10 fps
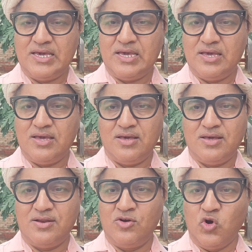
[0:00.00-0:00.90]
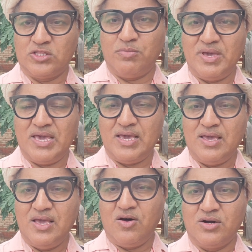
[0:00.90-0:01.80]
के नॉर्थ में है
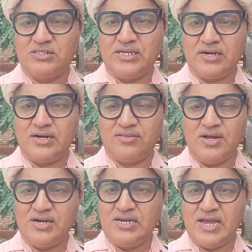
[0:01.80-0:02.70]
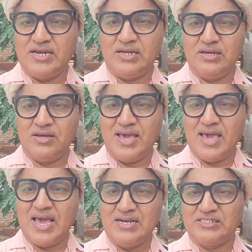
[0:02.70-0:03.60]
और सेक्टर 39
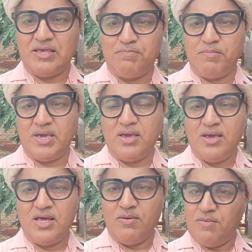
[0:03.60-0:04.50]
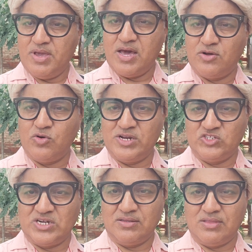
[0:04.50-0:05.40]
एल सेप में रमा विहार को
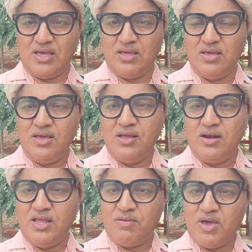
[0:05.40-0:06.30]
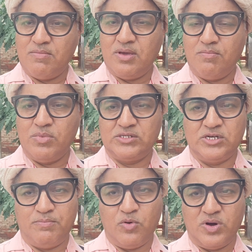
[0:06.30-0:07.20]
टच करता है नियर बाई में बस
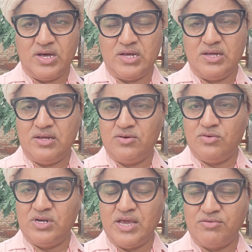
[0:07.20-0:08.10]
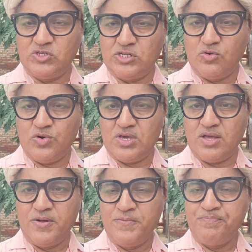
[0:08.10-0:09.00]
डिपो का इनाग्रेशन हो गया
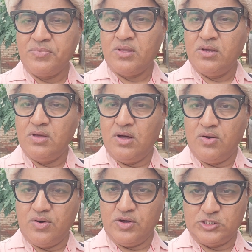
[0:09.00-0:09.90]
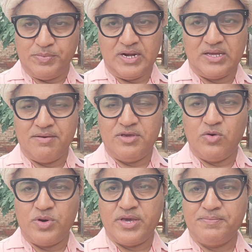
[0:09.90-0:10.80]
और हॉस्पिटल का भी
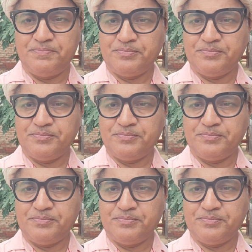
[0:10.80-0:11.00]
हो गया